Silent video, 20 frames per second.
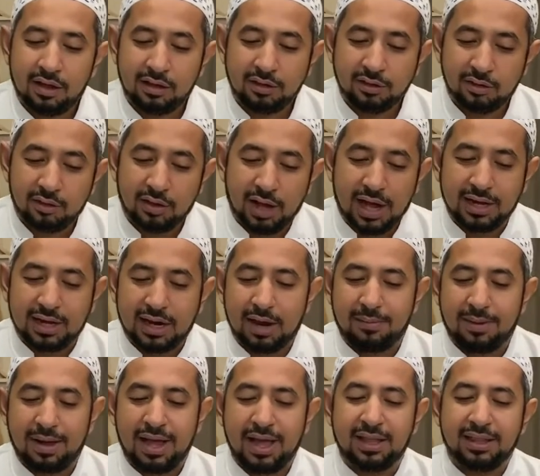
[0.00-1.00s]
Juga dalam
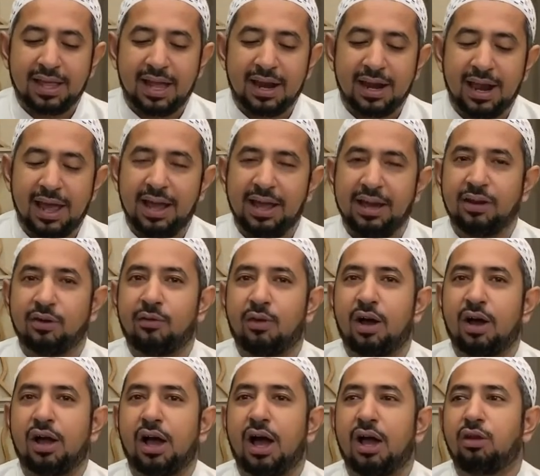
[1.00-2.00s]
ayat yang lain,
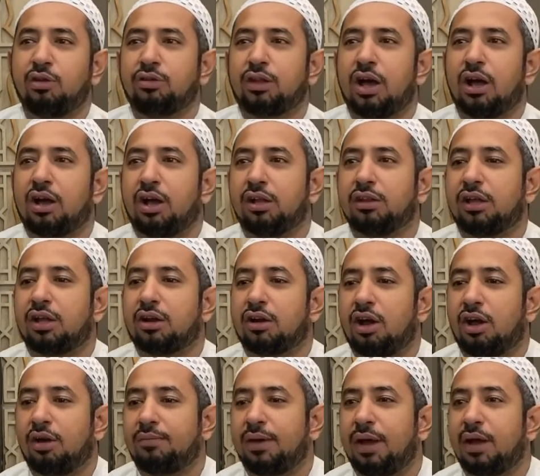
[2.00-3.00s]
wagalut taqadar
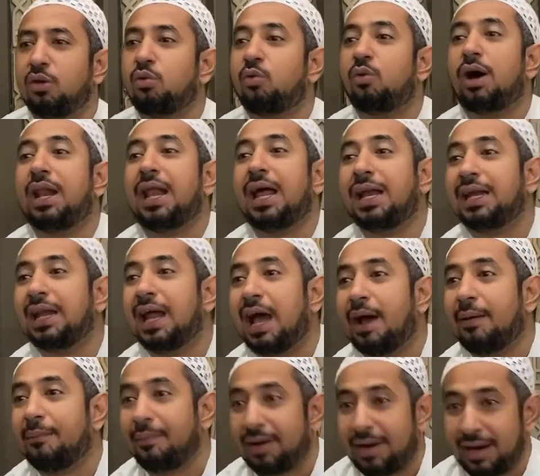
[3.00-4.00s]
rahman
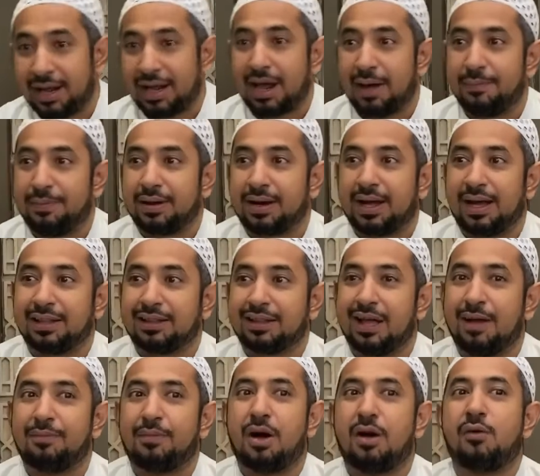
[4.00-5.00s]
walada. Mereka
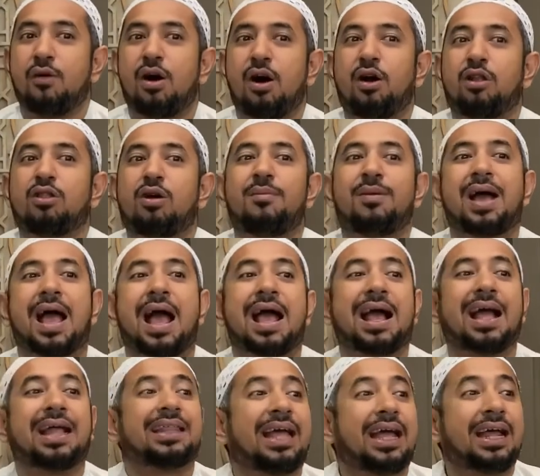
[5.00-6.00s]
berkata bahwa Allah
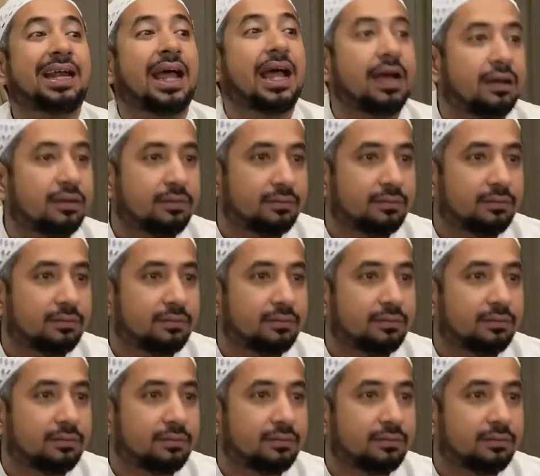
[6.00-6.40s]
mengangkat anak.